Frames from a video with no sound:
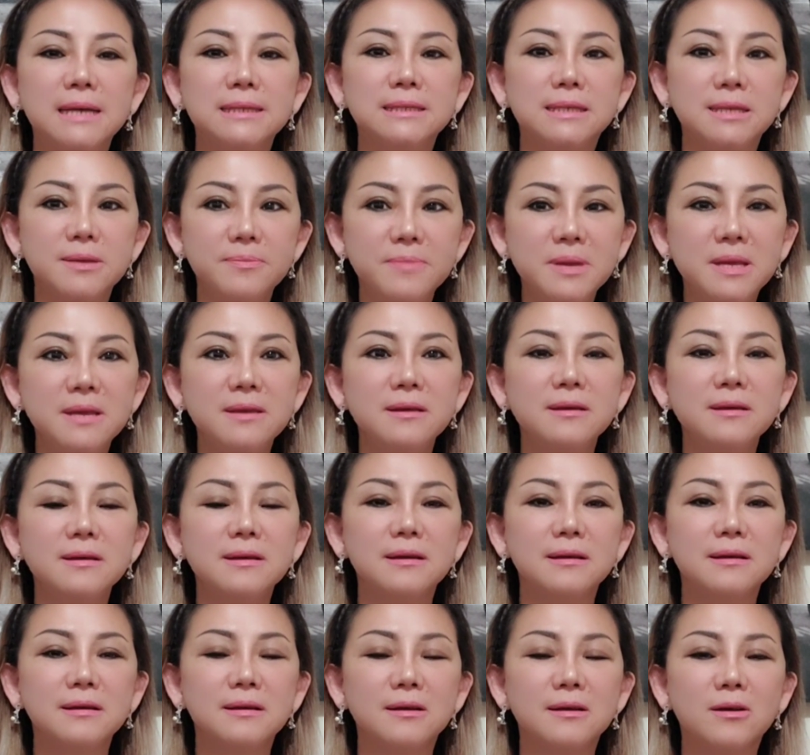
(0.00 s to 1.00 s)
Chỉ biết
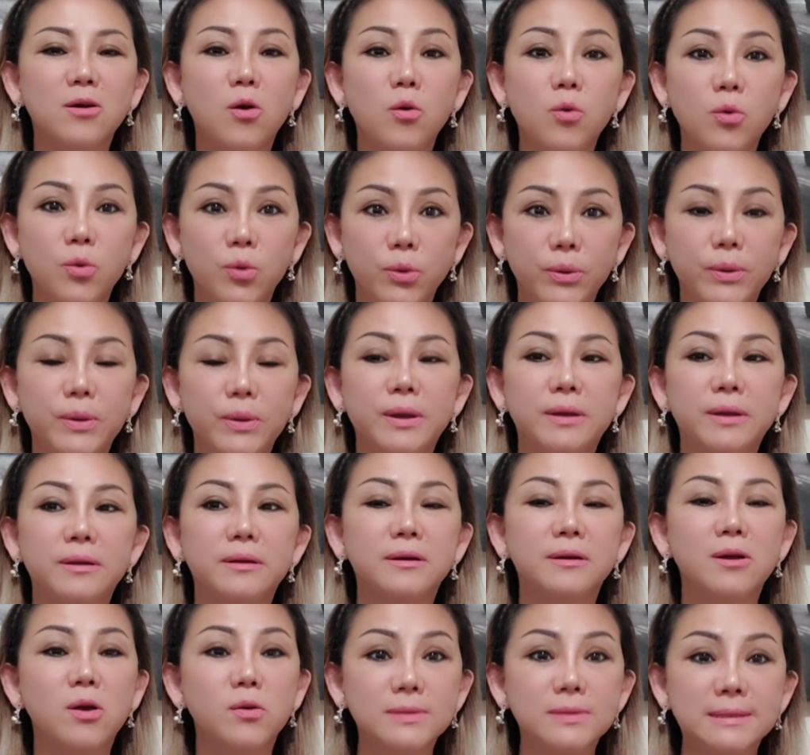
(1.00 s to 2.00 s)
cầu nguyện,
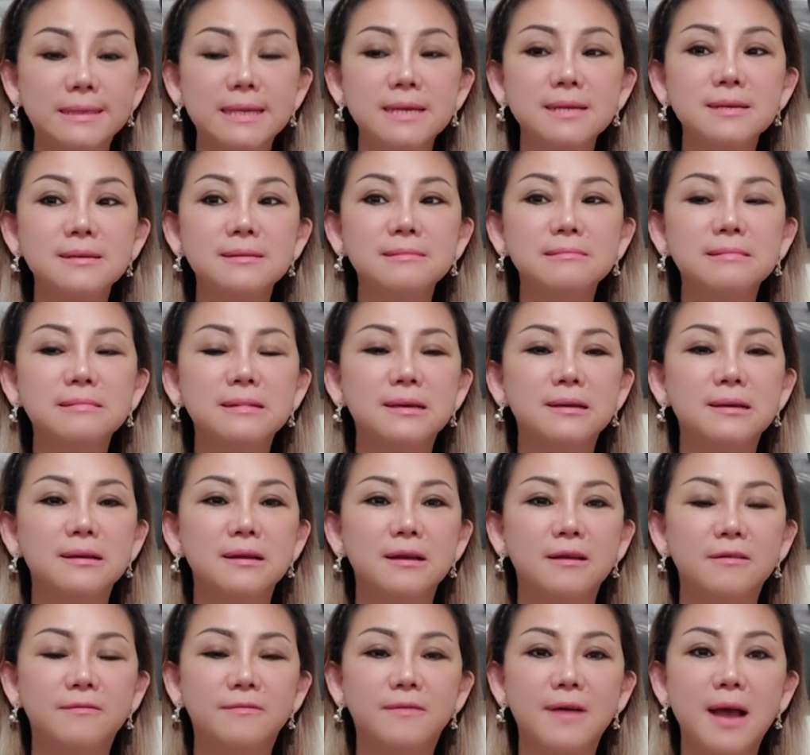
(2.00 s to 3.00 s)
cầu xin
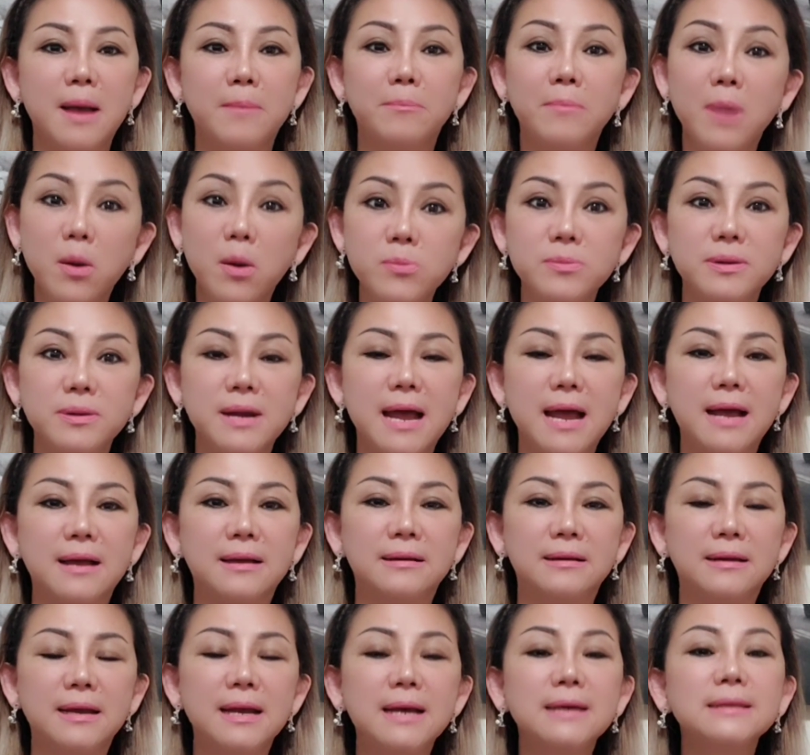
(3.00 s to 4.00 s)
và mong
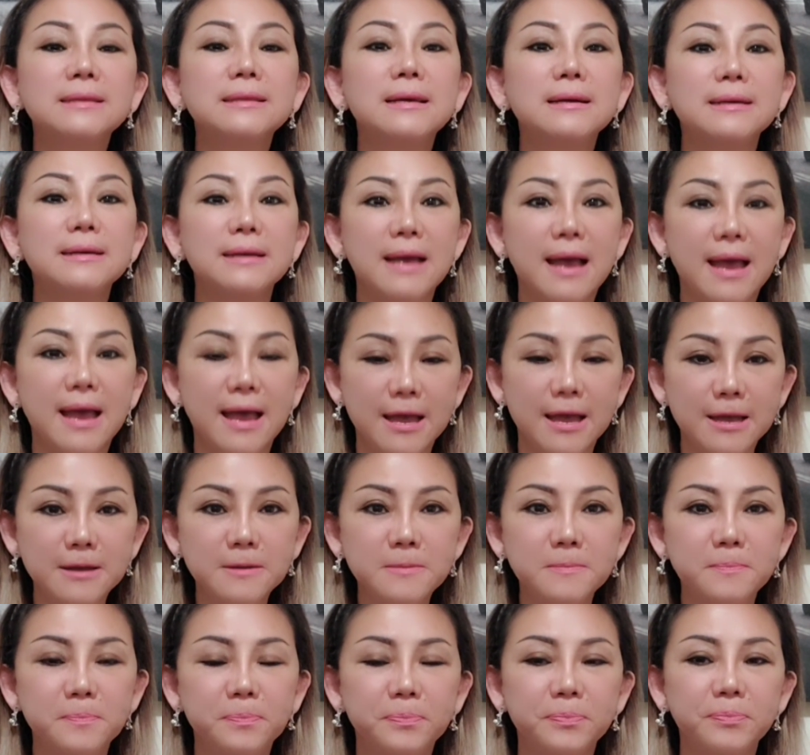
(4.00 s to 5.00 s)
rằng hết tất
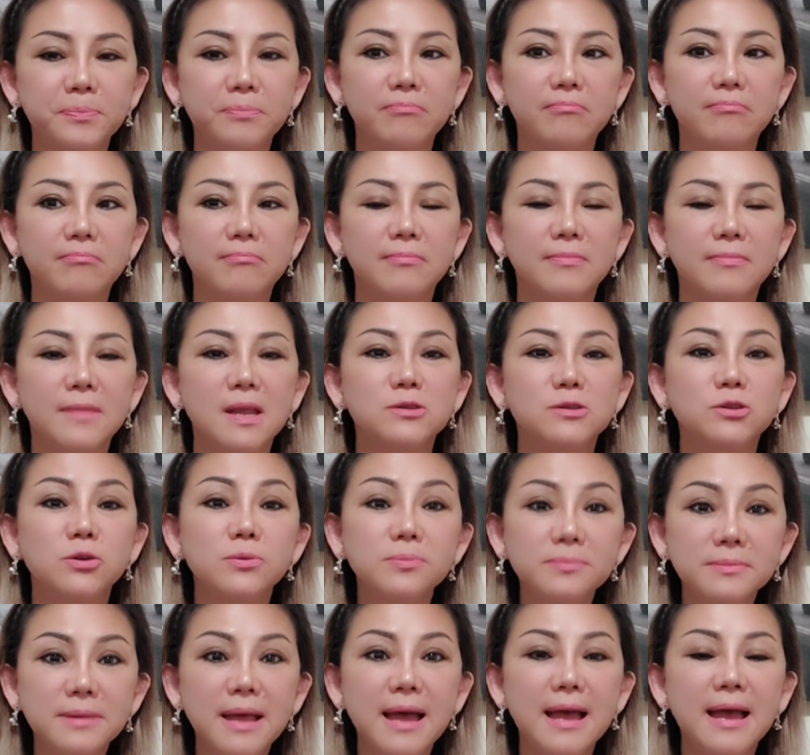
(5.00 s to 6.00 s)
cả
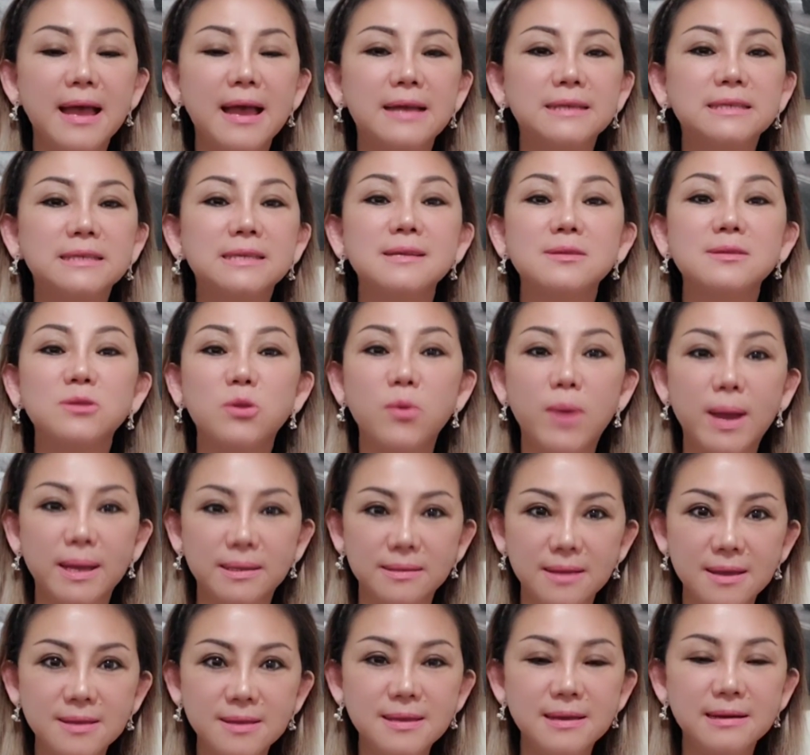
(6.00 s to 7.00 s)
chúng ta trên
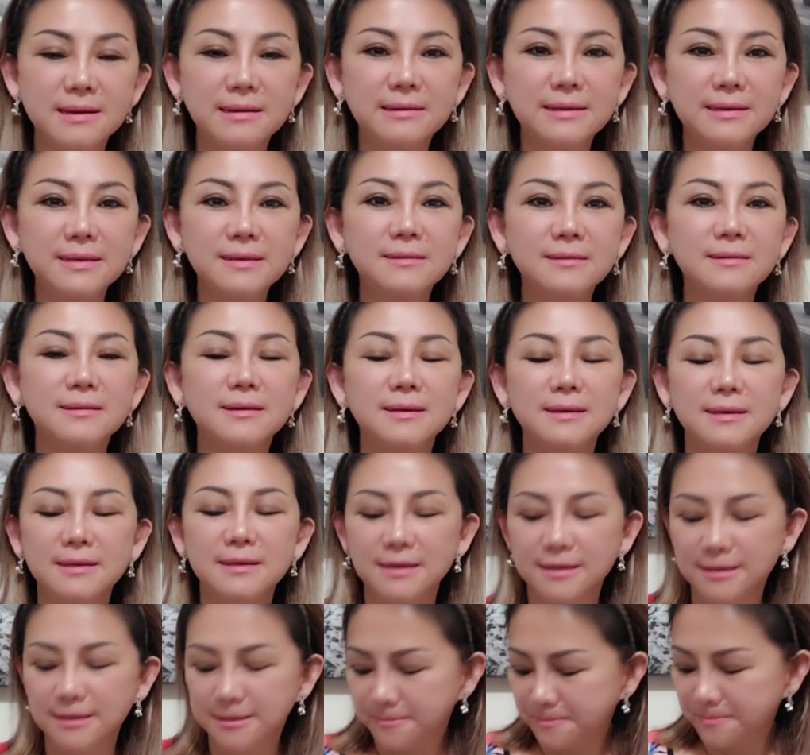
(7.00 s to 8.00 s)
toàn thế giới
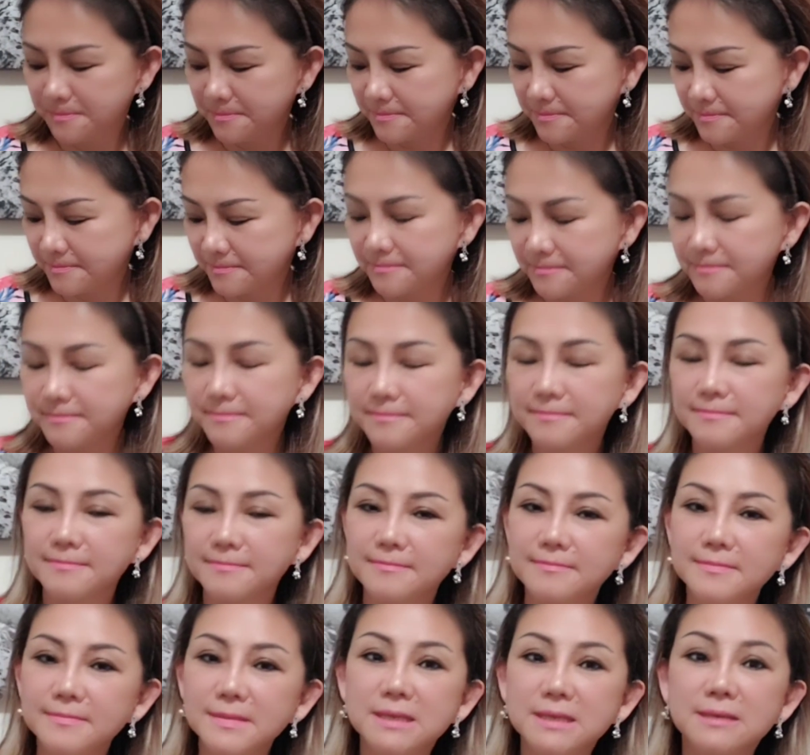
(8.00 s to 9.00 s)

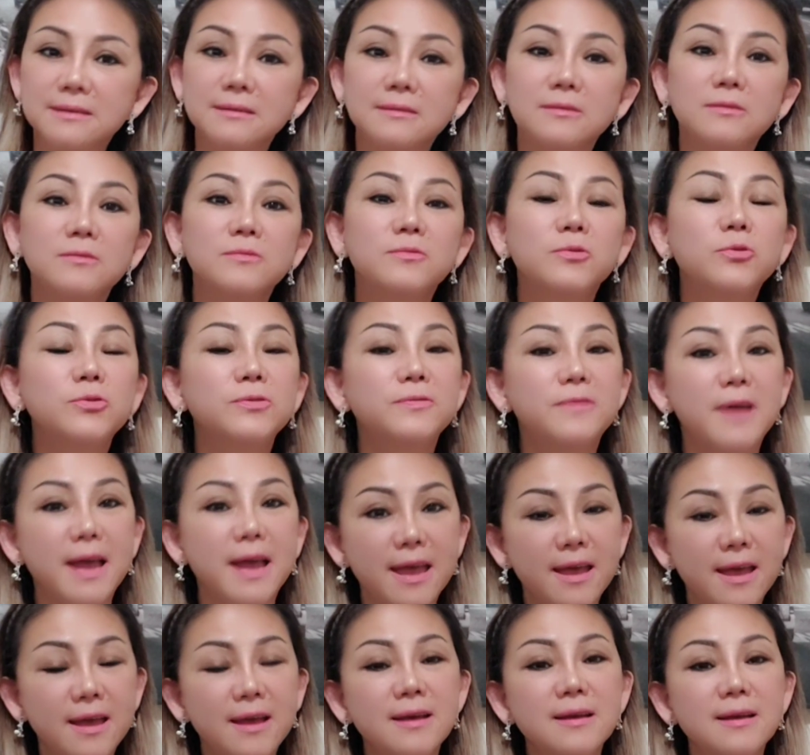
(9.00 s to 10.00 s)
được vui
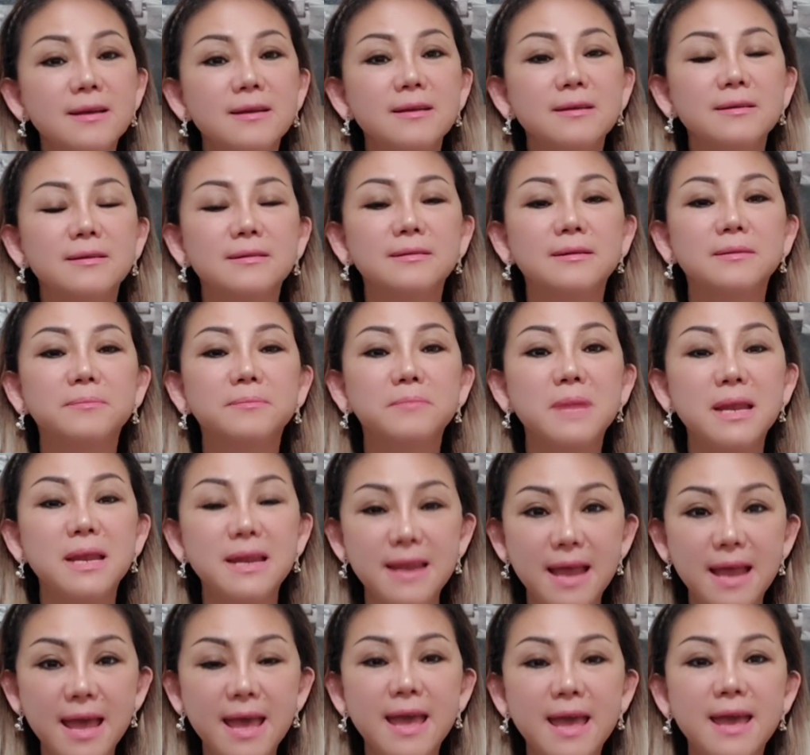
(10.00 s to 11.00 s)
vẻ,
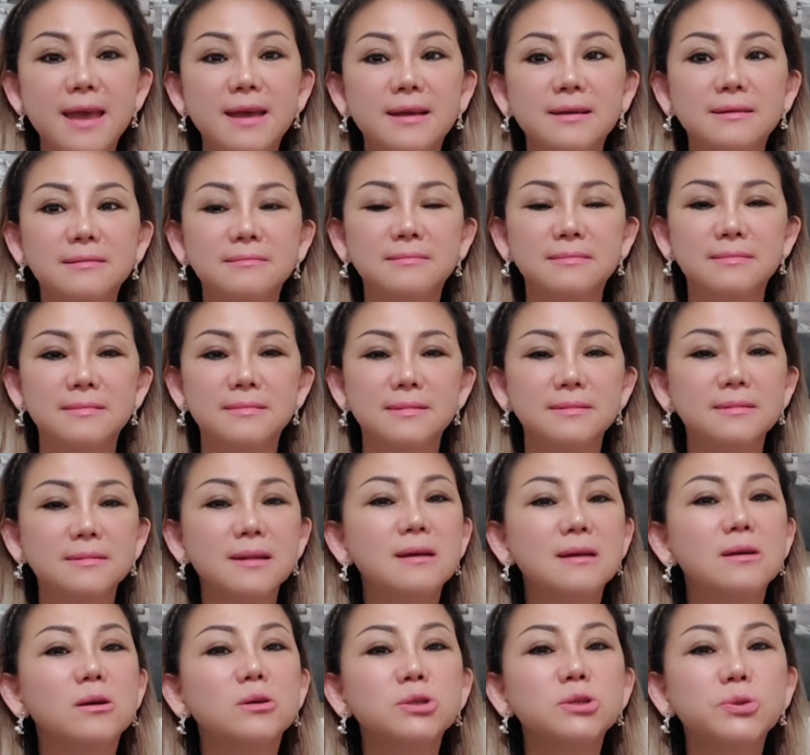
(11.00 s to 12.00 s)
bình an.
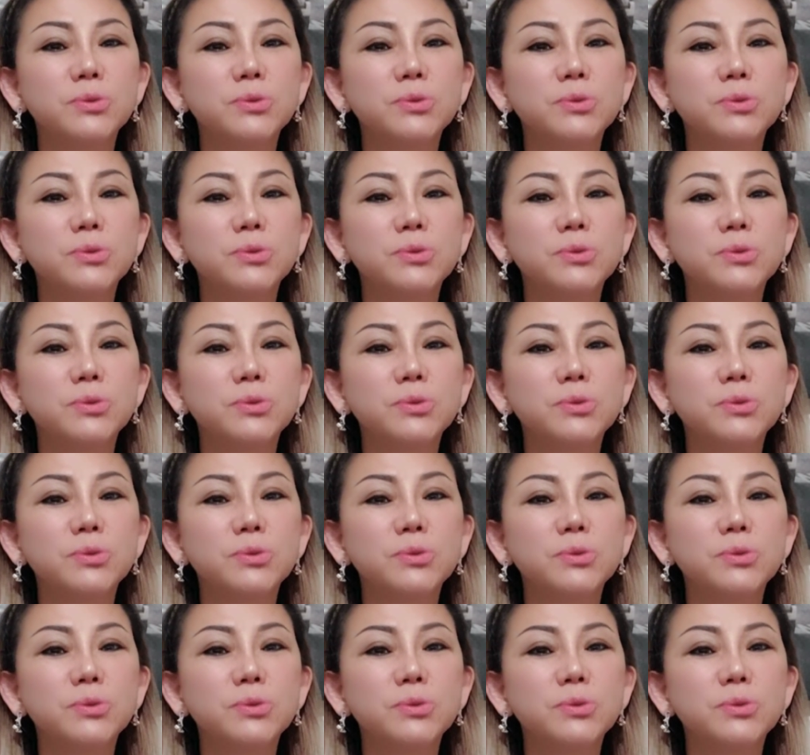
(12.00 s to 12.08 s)
Đừng có